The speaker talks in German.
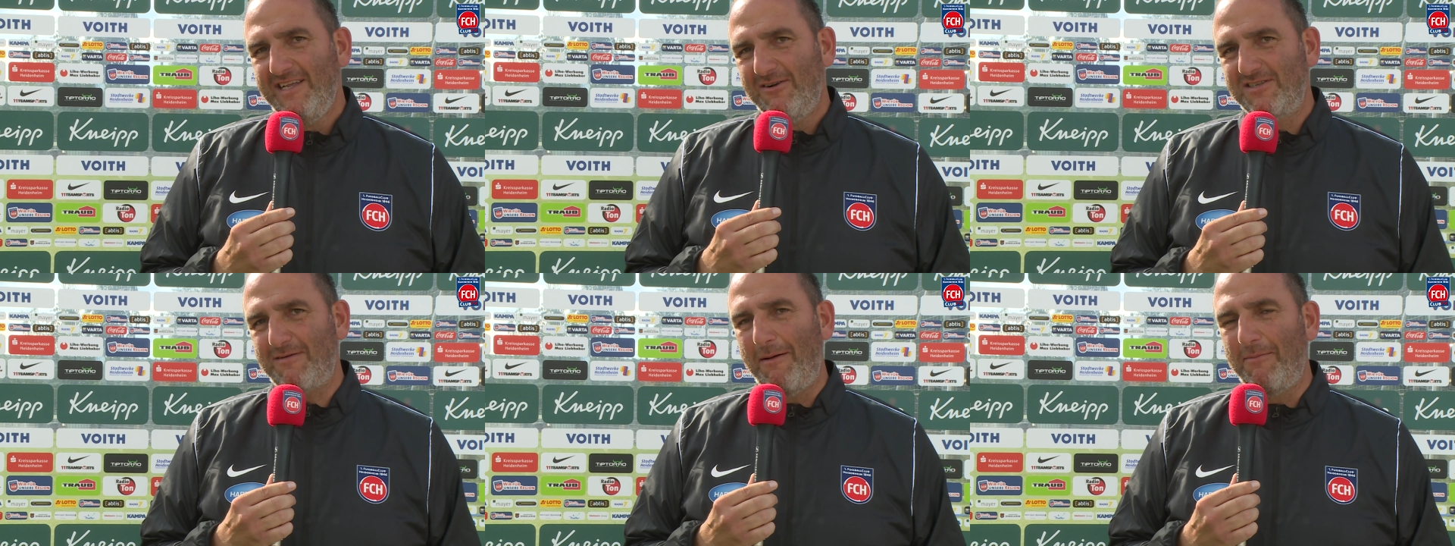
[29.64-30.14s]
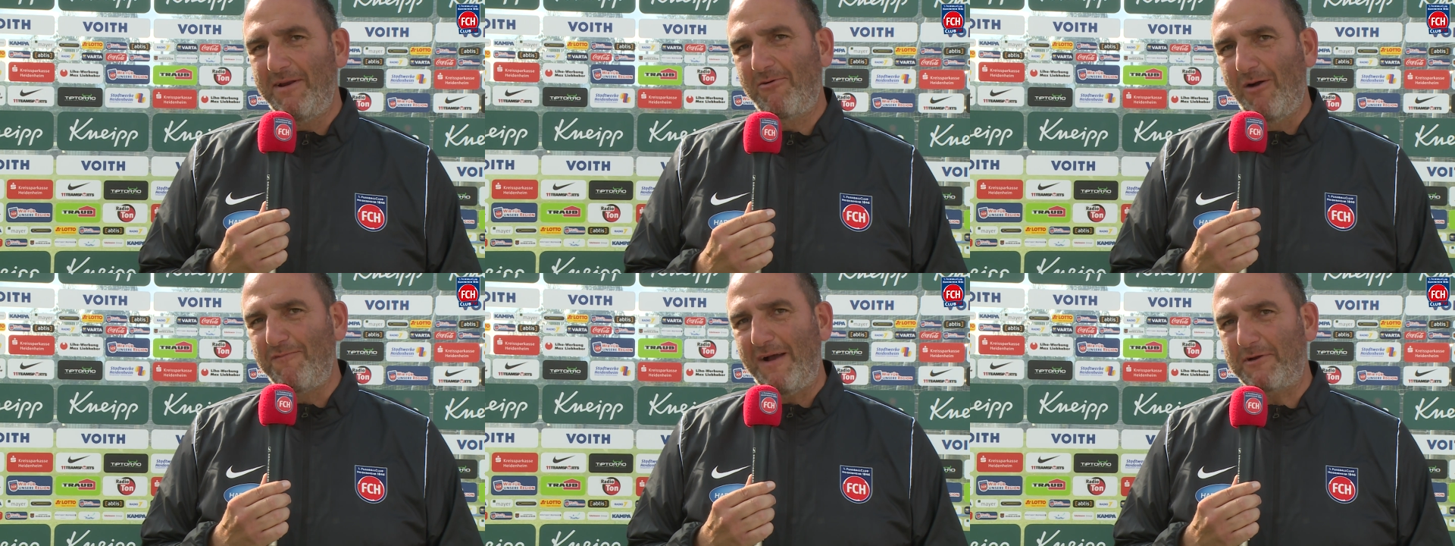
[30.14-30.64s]
und zweimal mit dem
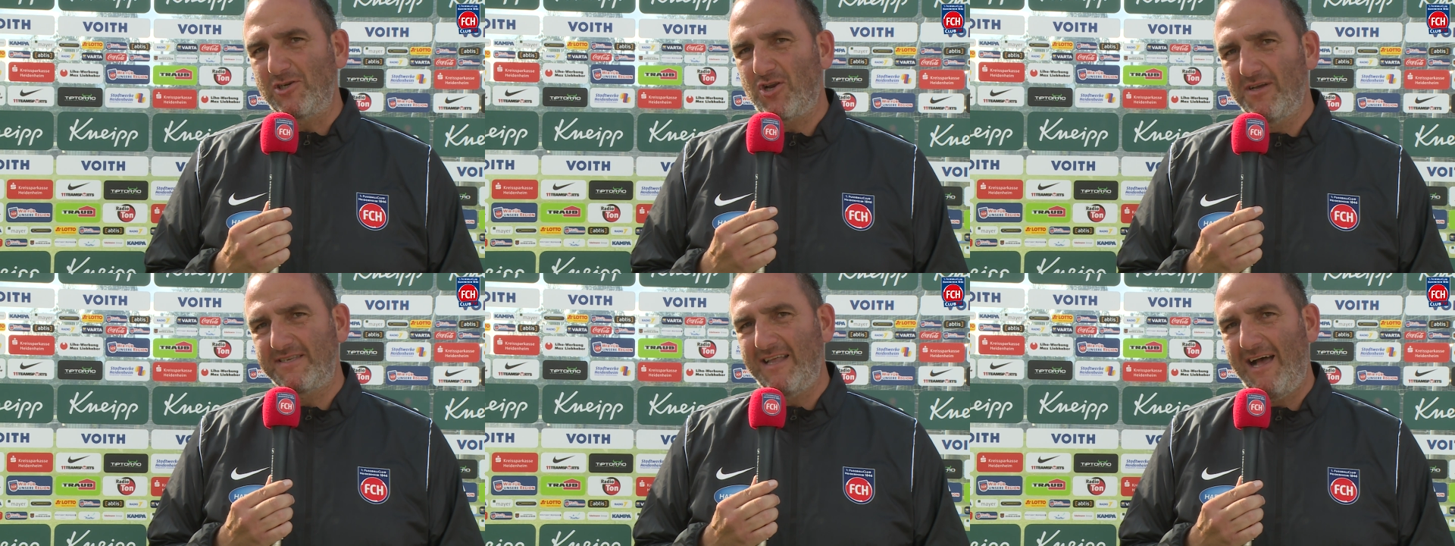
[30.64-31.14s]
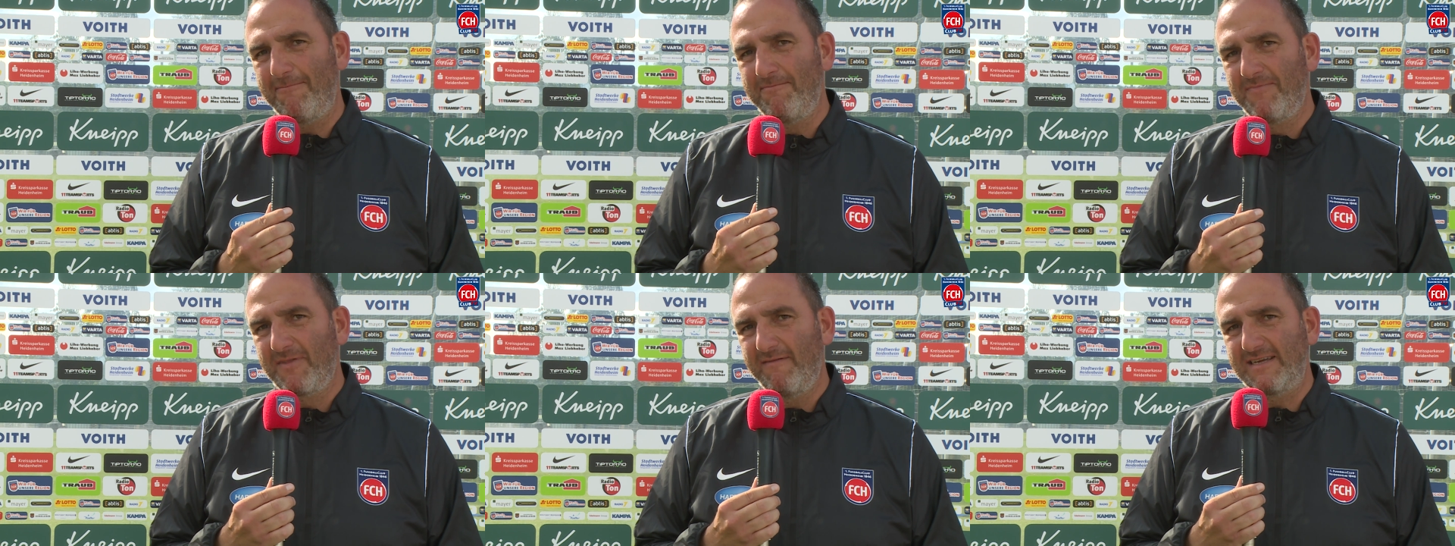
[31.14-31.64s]
Kopf abgeschlossen
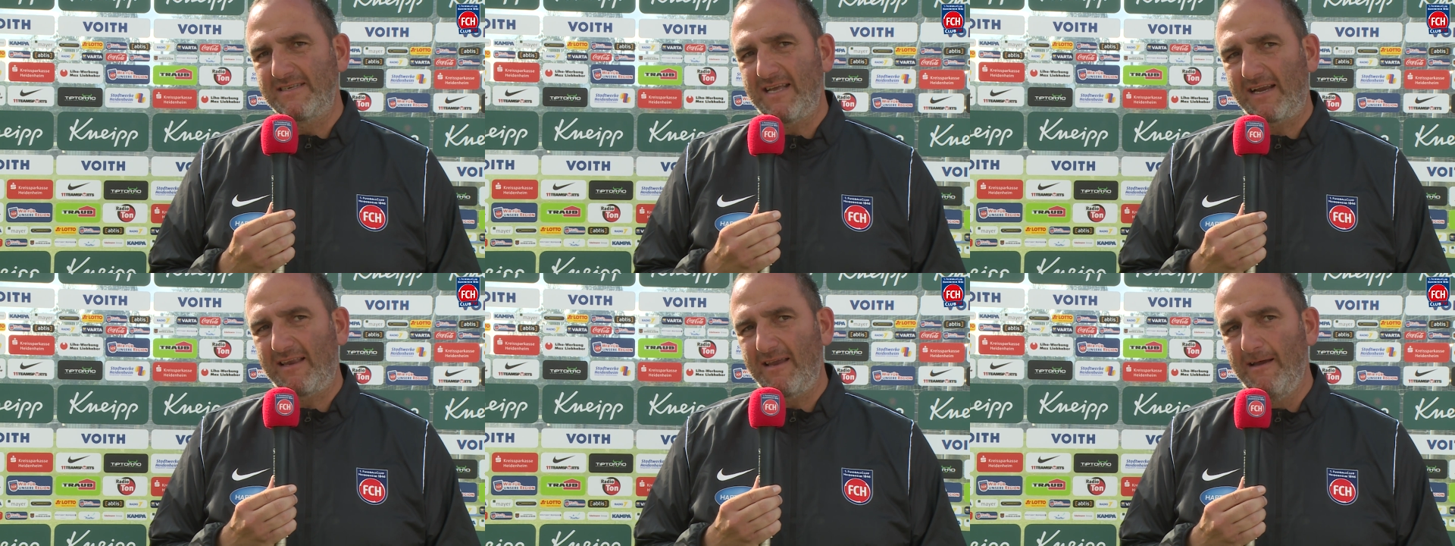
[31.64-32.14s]
haben. Wie gesagt,